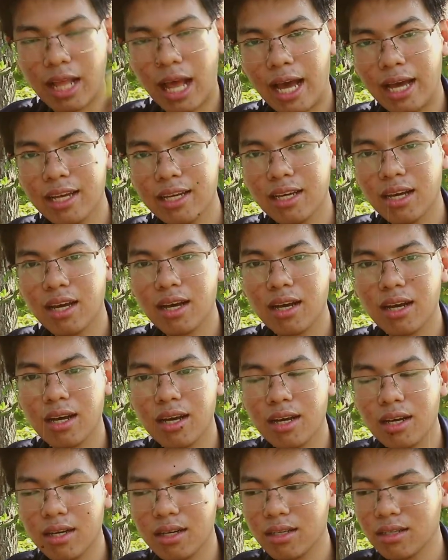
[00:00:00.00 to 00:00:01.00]
hiện tại
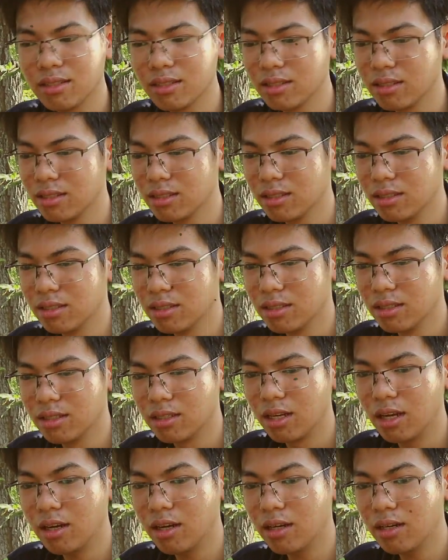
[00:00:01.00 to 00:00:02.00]
uh,
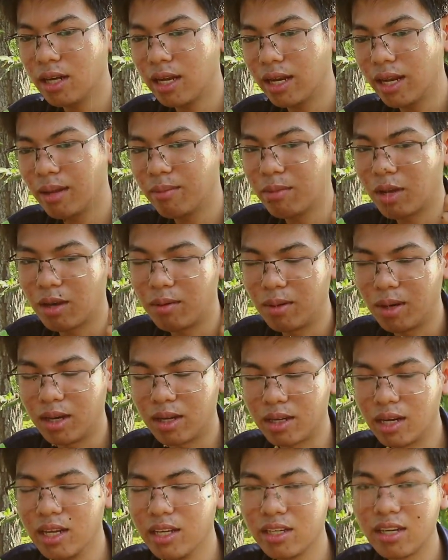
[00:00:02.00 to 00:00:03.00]
nếu anh em
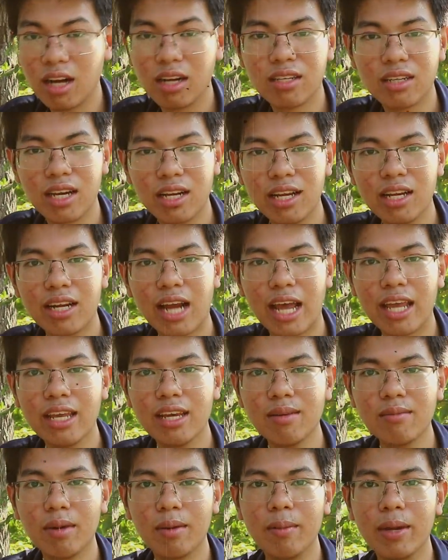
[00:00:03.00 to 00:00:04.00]
nào mà đi rừng hay đi
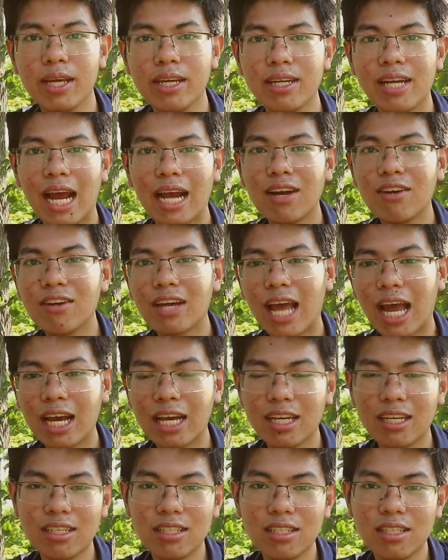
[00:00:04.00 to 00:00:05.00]
rẫy mà bị rắn nó
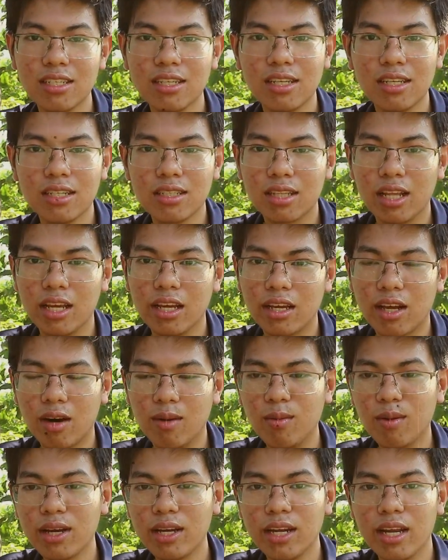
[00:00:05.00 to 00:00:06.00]
cắn á
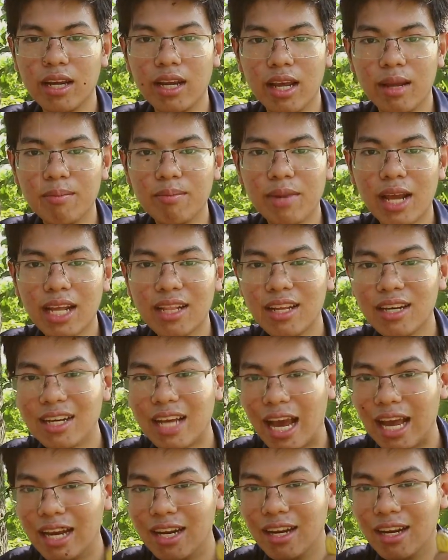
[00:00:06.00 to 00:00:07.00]
thì có một cái địa điểm
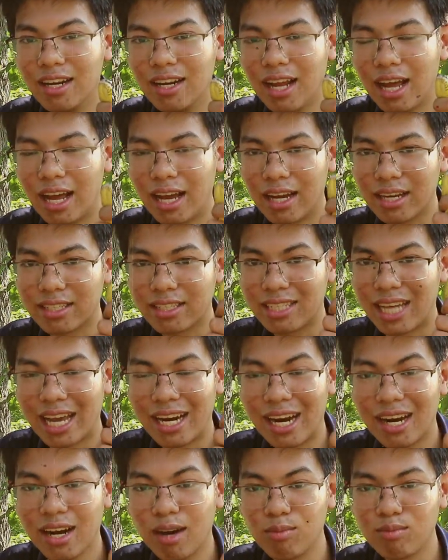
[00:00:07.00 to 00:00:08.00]
đáng tin cậy đó là
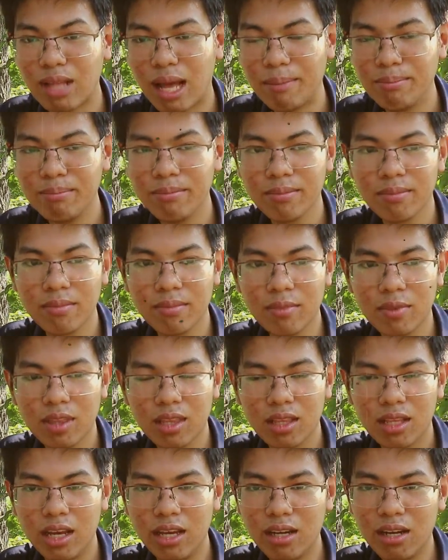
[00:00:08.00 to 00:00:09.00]
trại rắn đồng tâm
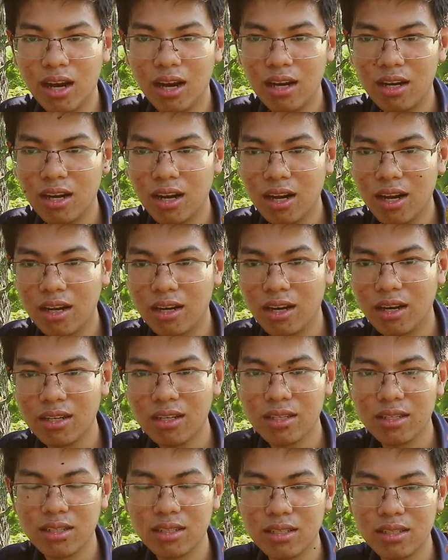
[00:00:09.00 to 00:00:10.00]
thì nơi đó là
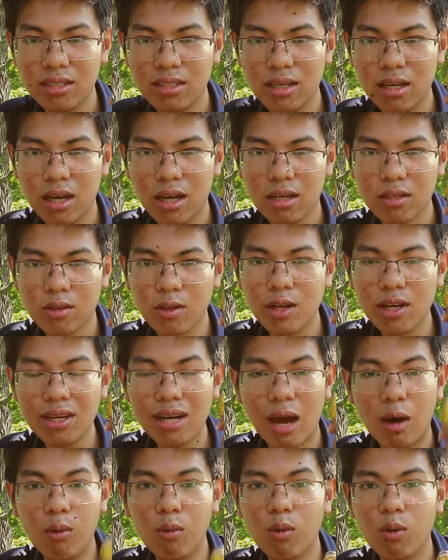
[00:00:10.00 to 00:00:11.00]
nơi à,
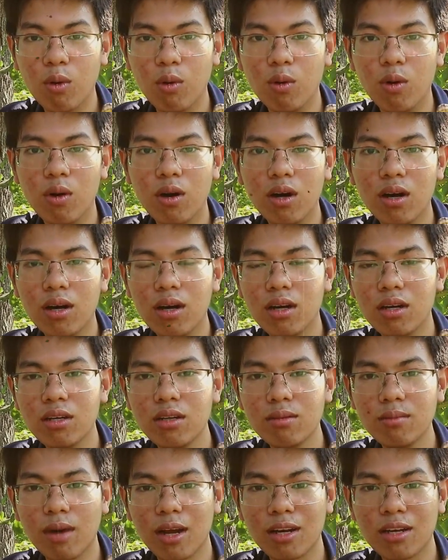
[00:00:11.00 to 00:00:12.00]
tuyến đầu
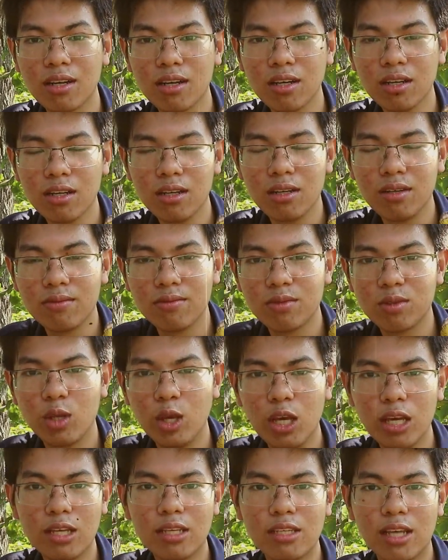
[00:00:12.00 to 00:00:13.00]
của nước mình
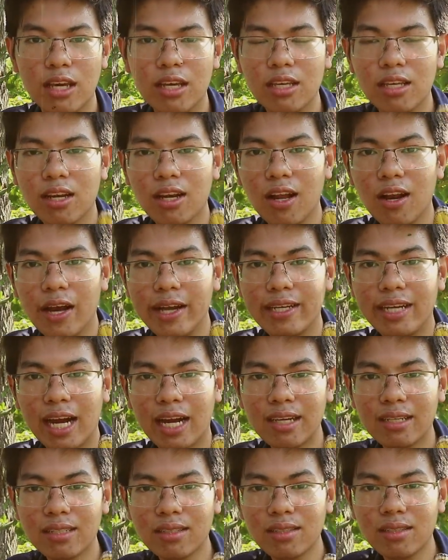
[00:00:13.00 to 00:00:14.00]
chuyên trị những cái
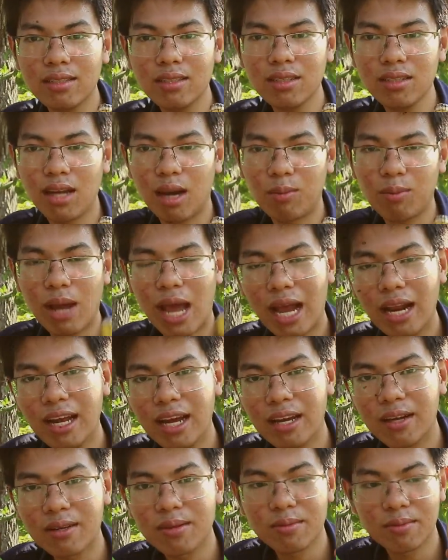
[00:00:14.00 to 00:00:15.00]
loài rắn độc
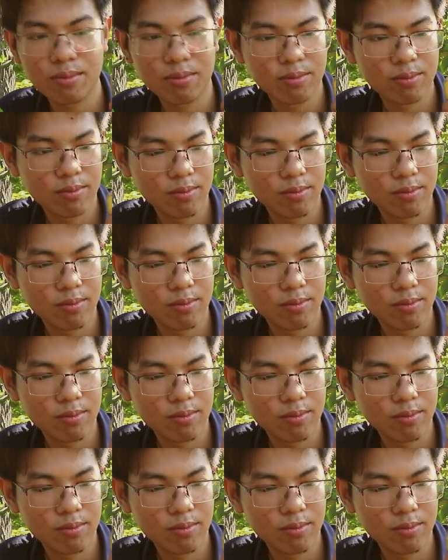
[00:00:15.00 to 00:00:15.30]
cắn ha